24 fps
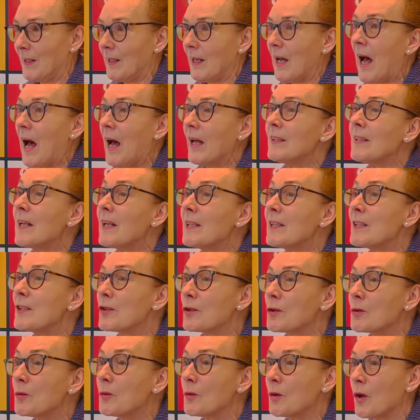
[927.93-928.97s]

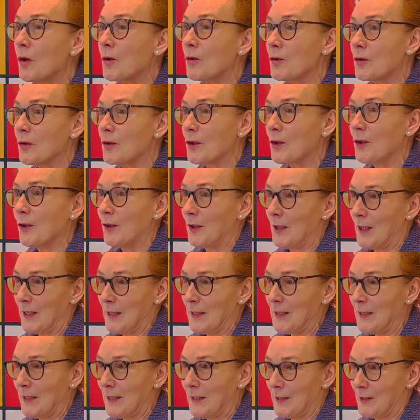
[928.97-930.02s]
analizując
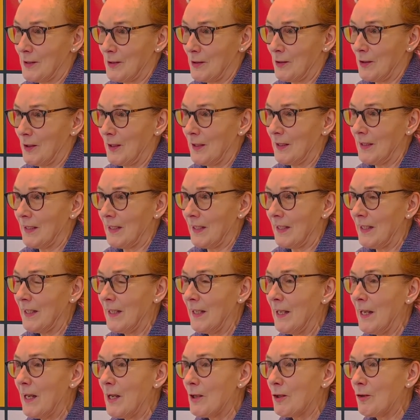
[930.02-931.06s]
kolejne i kolejne
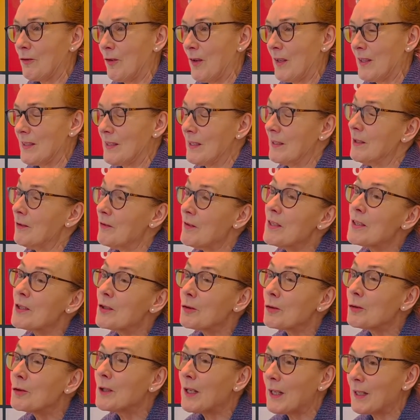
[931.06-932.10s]
kwestie. No więc
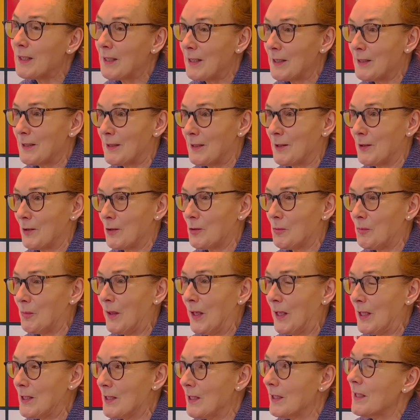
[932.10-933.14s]
tutaj jest to
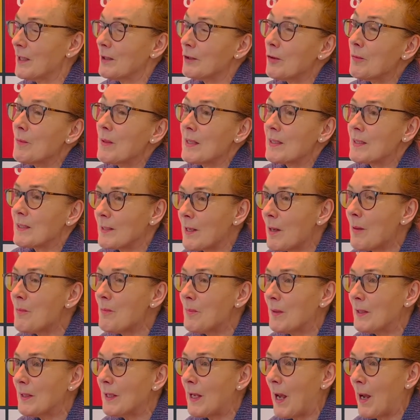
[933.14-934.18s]
spięcie. Natomiast sam
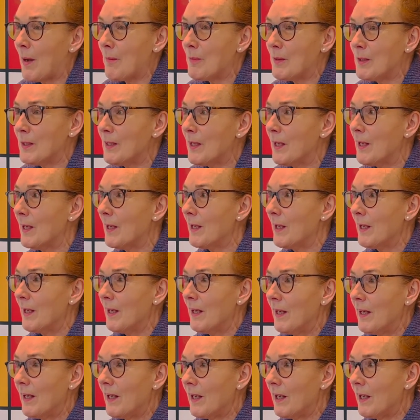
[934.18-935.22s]
Beniamin
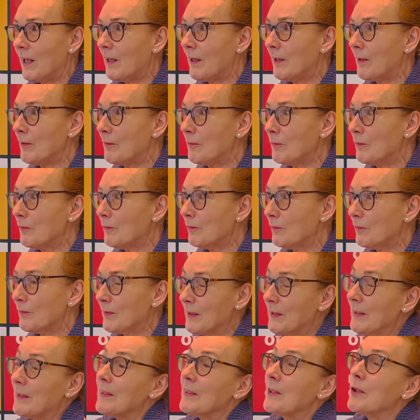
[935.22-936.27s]
um,
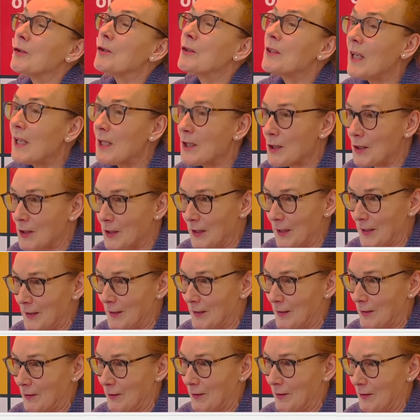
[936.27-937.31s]
to też
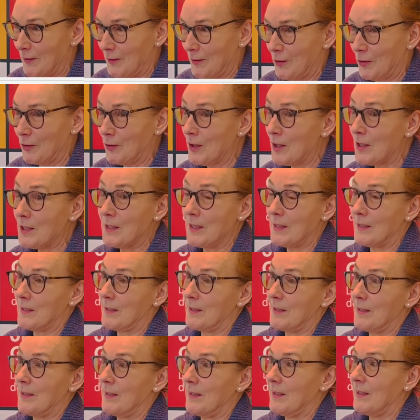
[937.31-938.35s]
jest to też
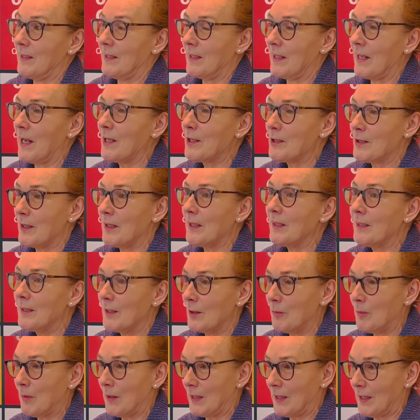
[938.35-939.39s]
jest y, raczej
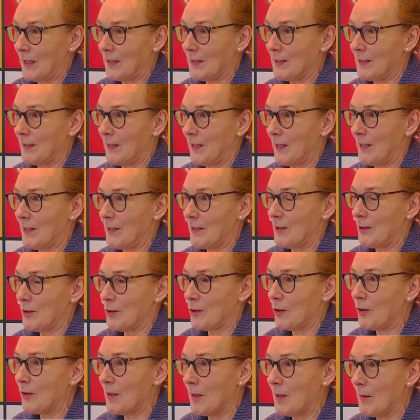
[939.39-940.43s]
interpretacja
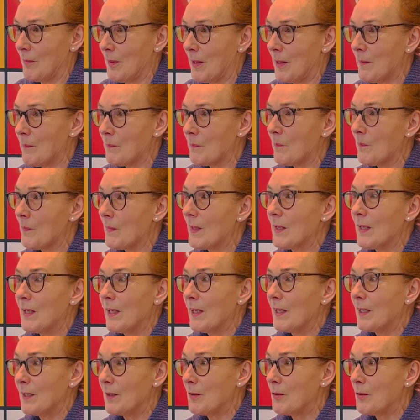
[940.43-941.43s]
Szolema. Y,